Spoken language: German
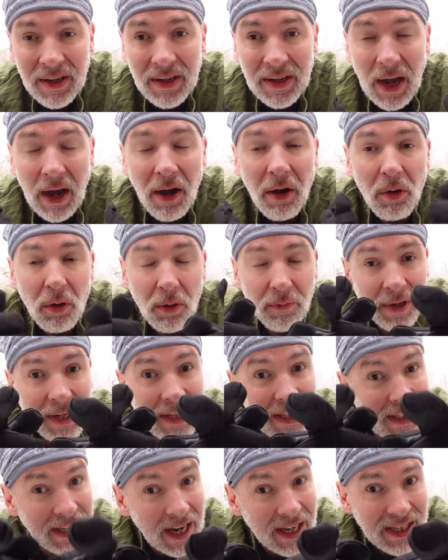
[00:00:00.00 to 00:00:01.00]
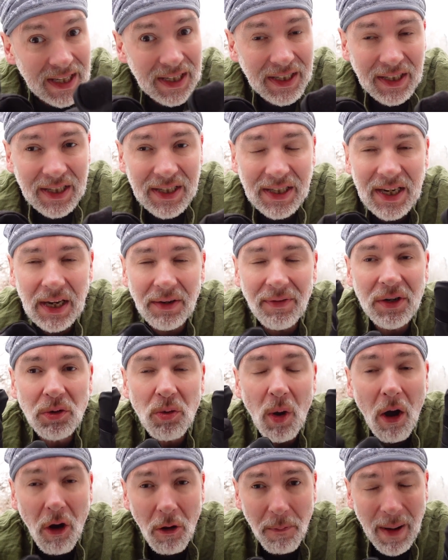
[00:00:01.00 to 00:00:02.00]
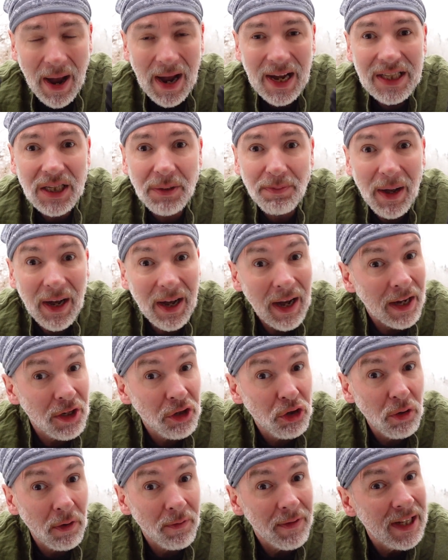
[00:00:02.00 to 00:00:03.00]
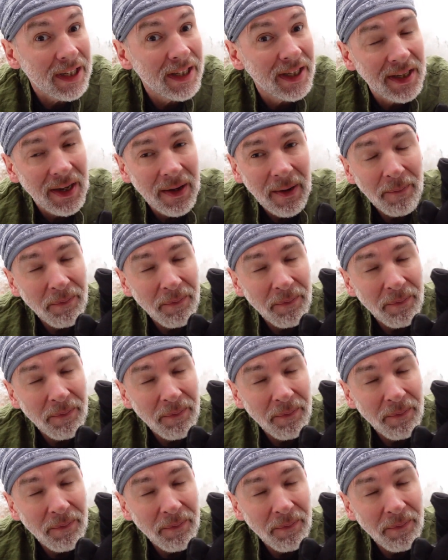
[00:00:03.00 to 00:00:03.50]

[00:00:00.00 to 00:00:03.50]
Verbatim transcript: Ja, und wenn dich das interessiert, wenn du auch beheizbare Handschuhe willst,